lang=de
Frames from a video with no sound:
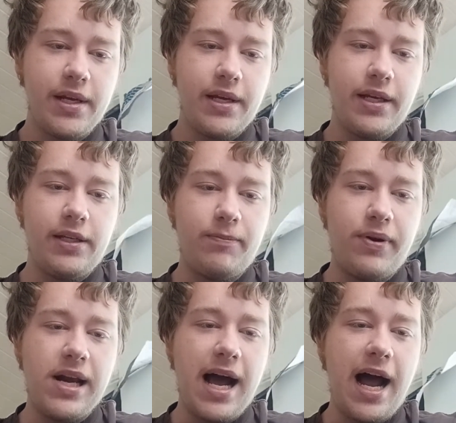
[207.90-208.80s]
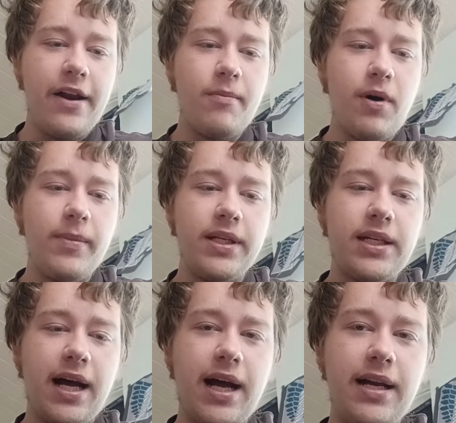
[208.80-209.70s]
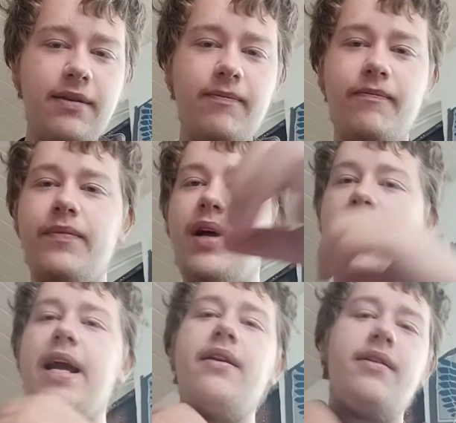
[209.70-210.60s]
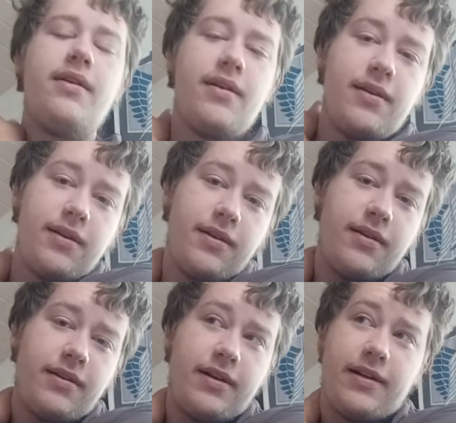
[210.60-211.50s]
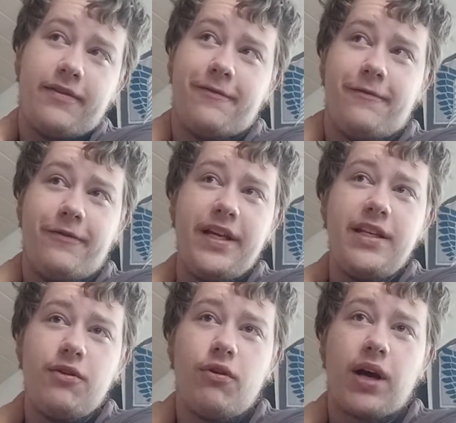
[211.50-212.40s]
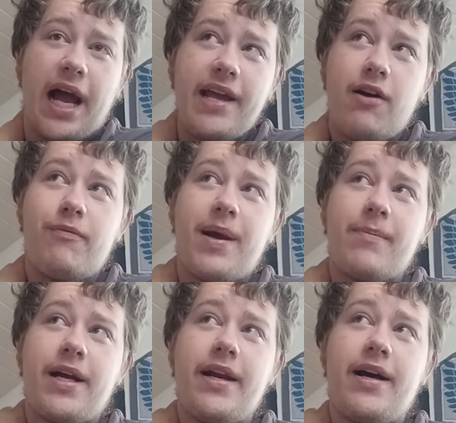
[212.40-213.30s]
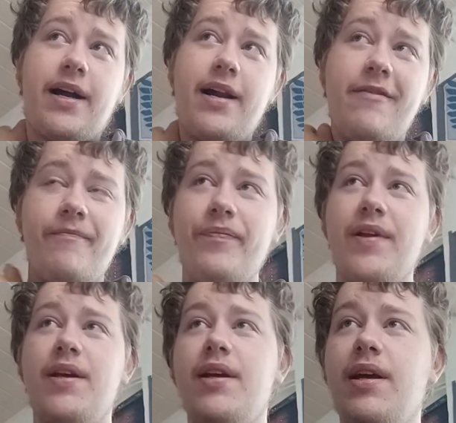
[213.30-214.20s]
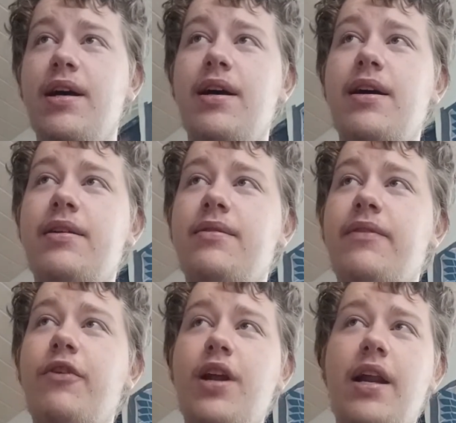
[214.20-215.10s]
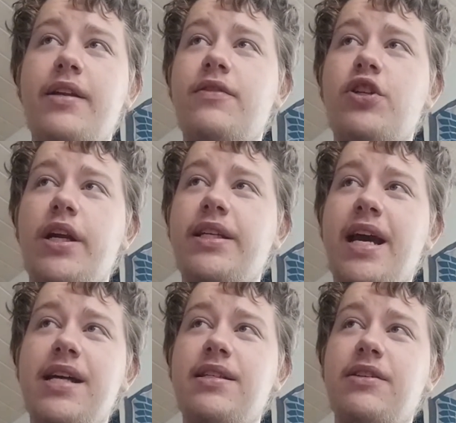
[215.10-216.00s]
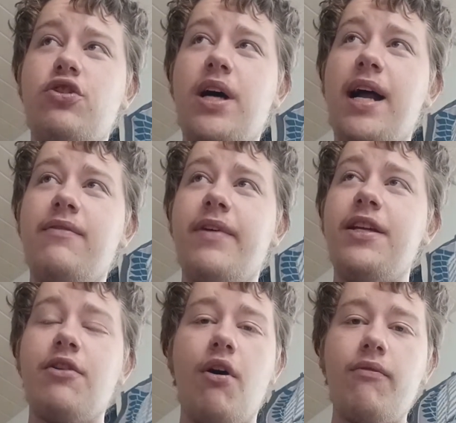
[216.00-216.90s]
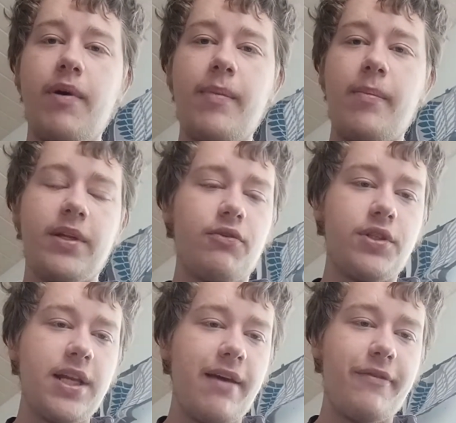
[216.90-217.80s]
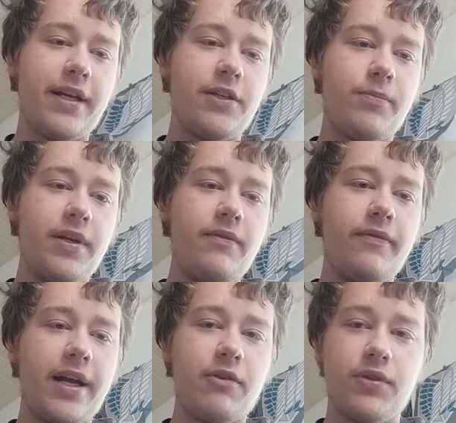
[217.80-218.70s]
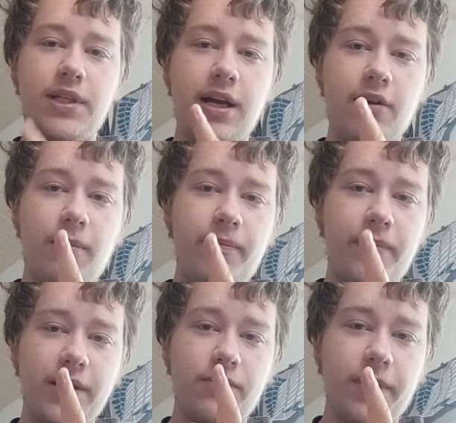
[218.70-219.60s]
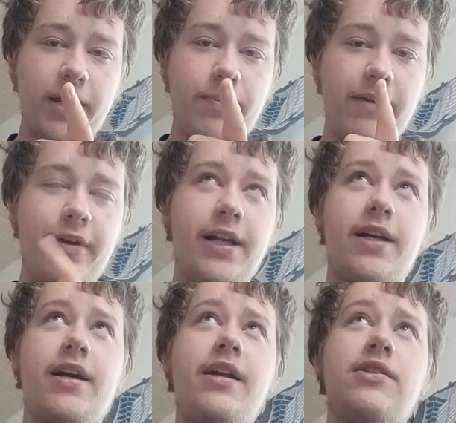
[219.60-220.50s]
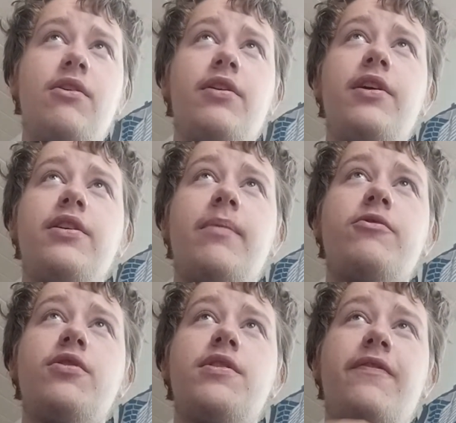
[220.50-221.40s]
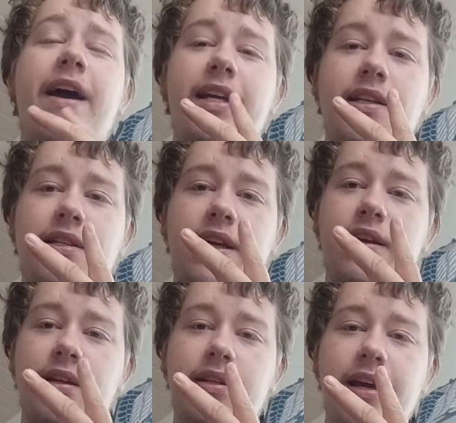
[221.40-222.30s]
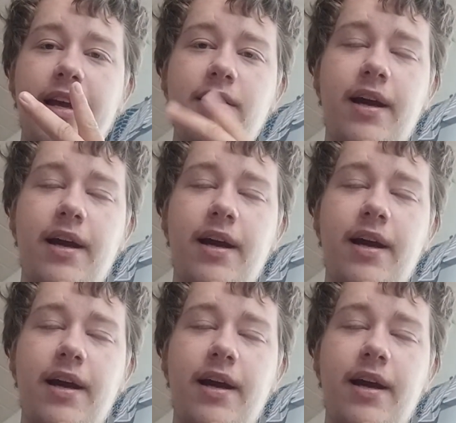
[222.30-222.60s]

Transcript: Ich plane momentan eine äh, Videoreihe auf meinem Kanal, äh, die wird allerdings wahrscheinlich erst starten, wenn ich irgendwann mal mit Godzilla fertig bin, weil Godzilla kommt, also geht bald weiter, keine Sorge. Ich habe schon zwei Kritiken gedreht.